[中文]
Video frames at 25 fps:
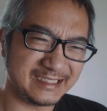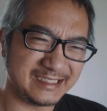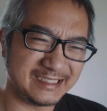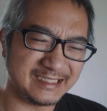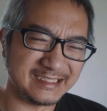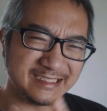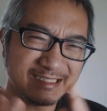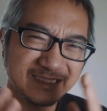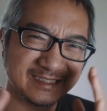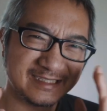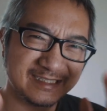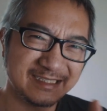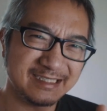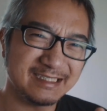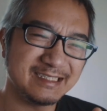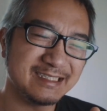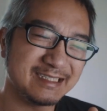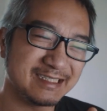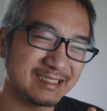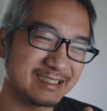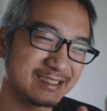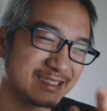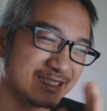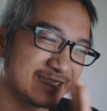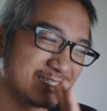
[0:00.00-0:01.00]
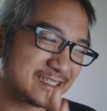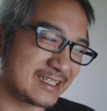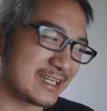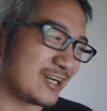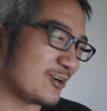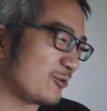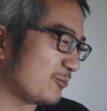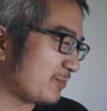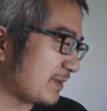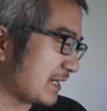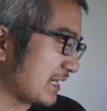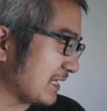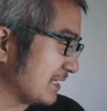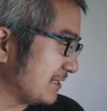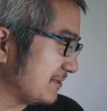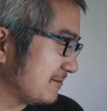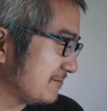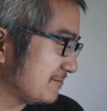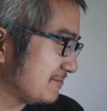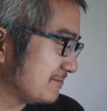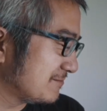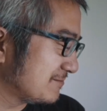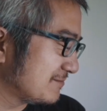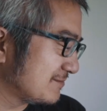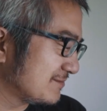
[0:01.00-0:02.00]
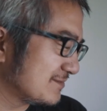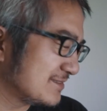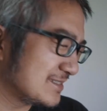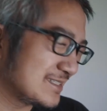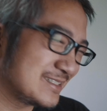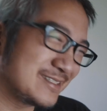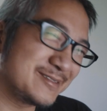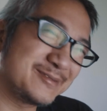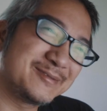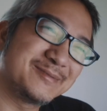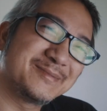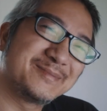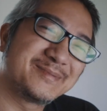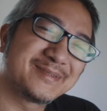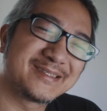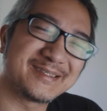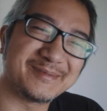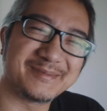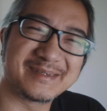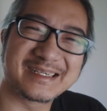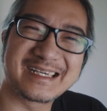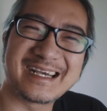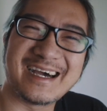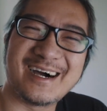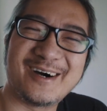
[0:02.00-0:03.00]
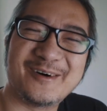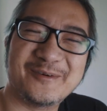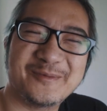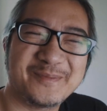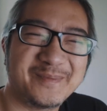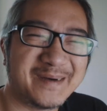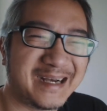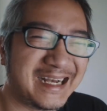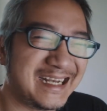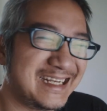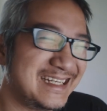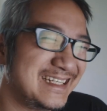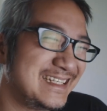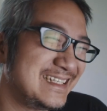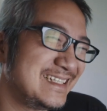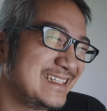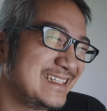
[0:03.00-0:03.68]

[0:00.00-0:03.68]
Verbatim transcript: 一些心得跟告白。是，什么告白？